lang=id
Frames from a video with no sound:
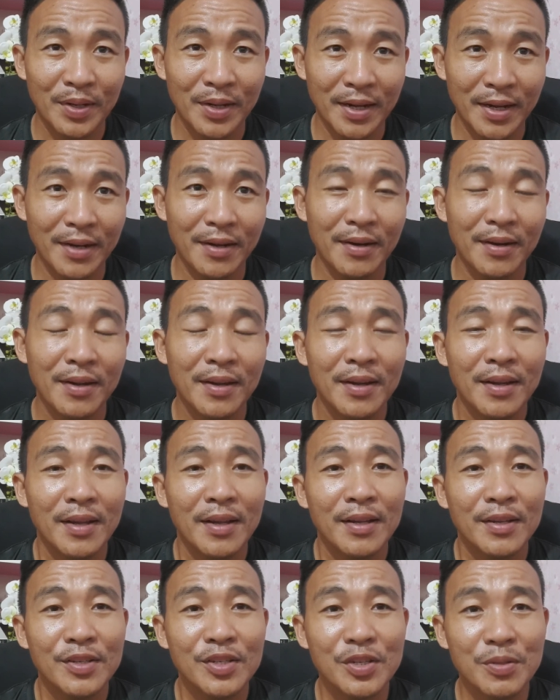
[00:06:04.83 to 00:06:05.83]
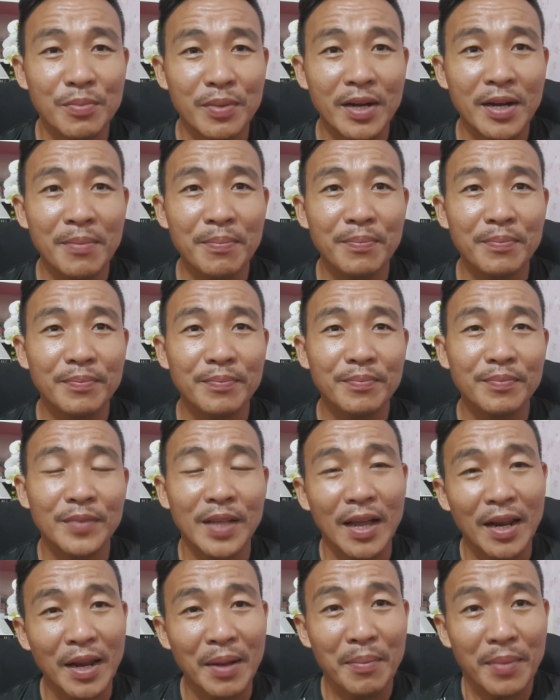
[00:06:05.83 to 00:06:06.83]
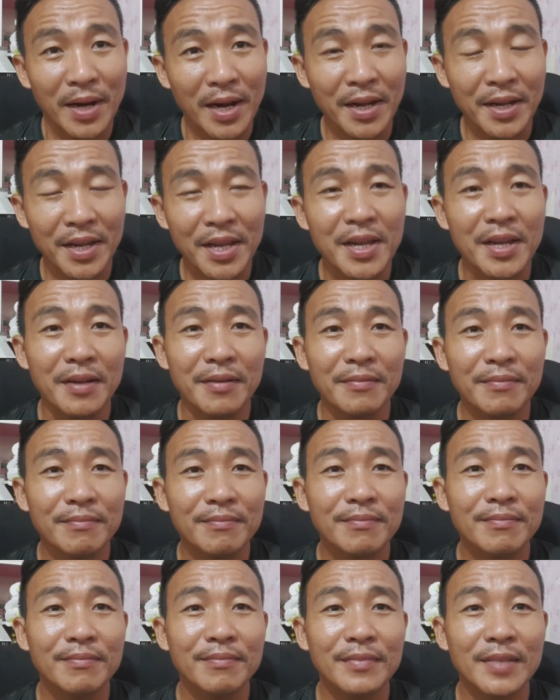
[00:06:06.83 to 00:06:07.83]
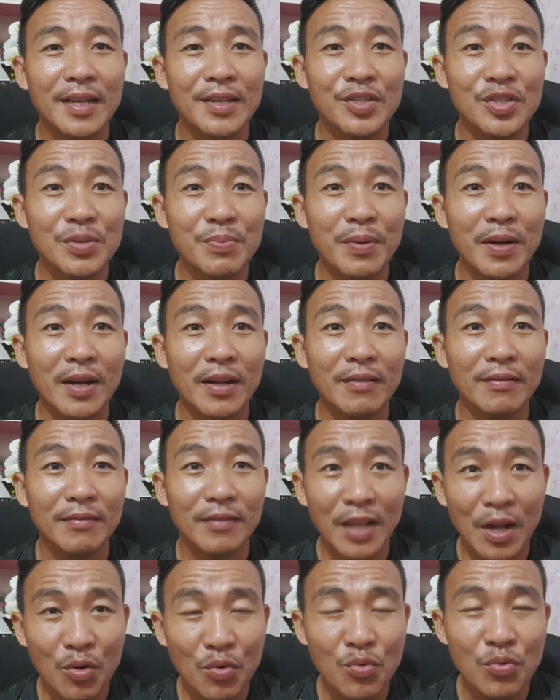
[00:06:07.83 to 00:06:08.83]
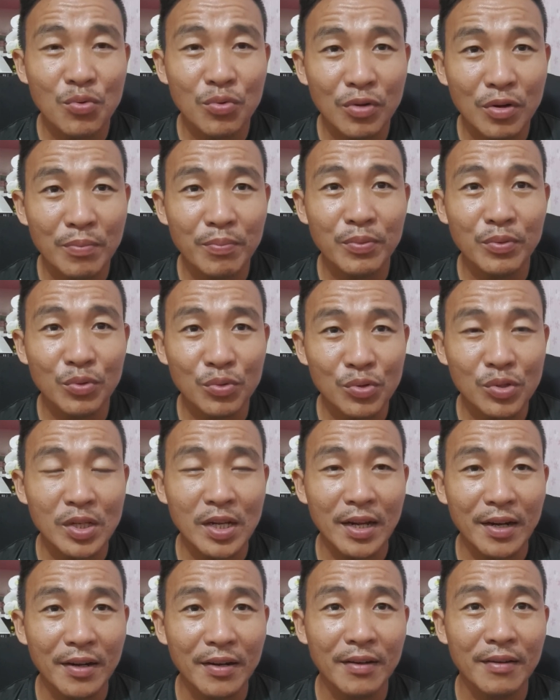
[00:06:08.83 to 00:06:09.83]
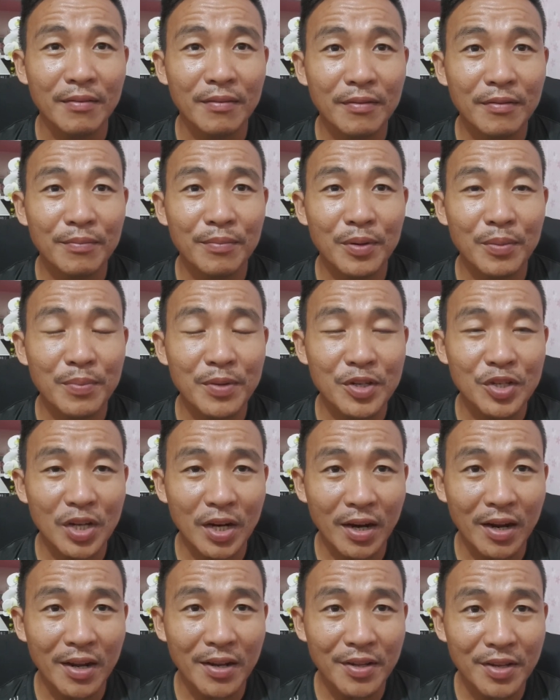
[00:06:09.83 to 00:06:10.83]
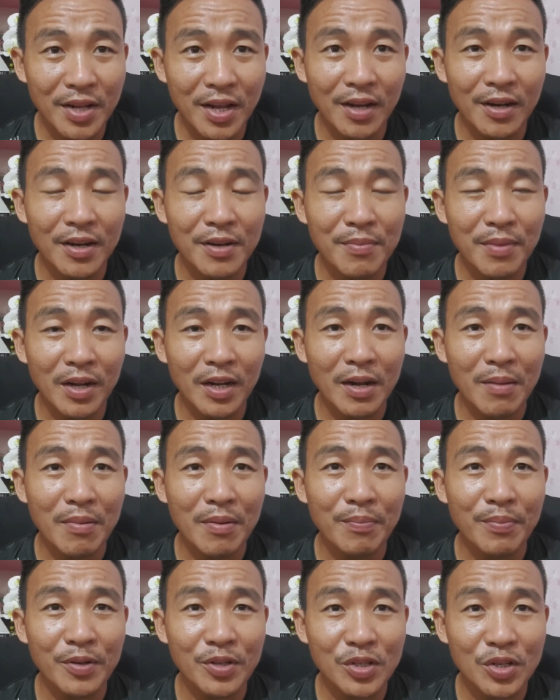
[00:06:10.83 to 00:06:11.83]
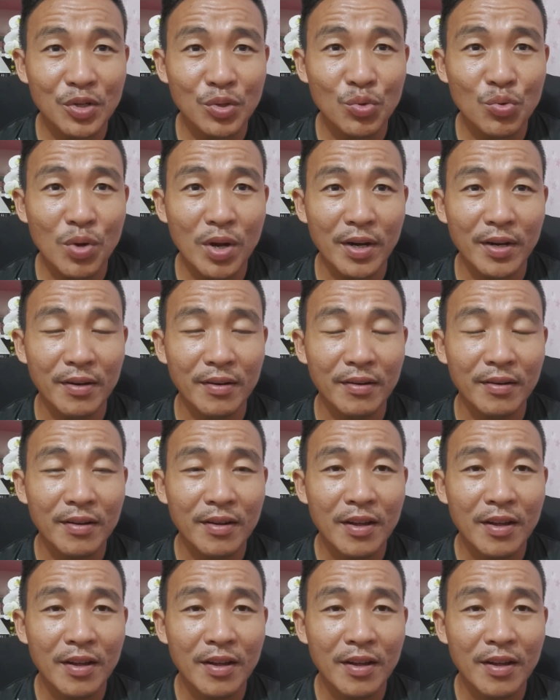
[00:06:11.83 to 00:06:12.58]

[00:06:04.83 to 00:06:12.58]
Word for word: Kan? Sebab tak lama lagi Najib akan tahu keputusan perbicaraannya di Mahkamah Persekutuan.